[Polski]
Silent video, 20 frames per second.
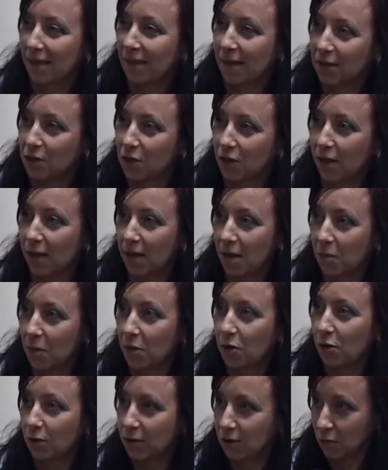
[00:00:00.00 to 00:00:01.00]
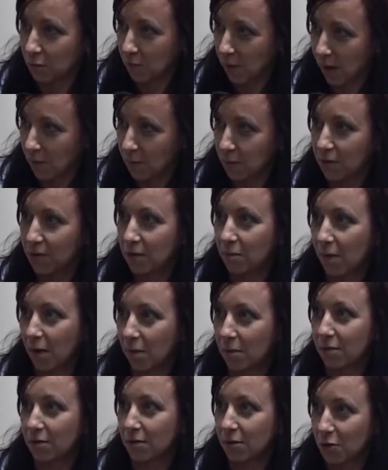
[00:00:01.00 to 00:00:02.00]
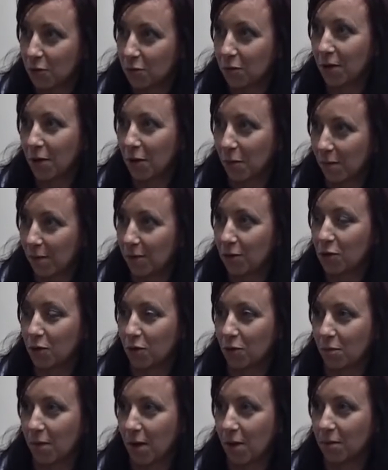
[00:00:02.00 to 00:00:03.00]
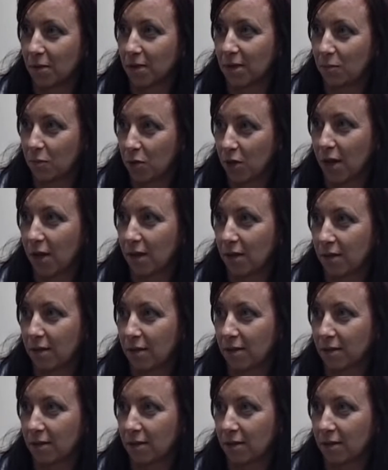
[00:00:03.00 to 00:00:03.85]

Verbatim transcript: Także dajemy to, co mamy. Mamy siłę roboczą, mamy sprzęt,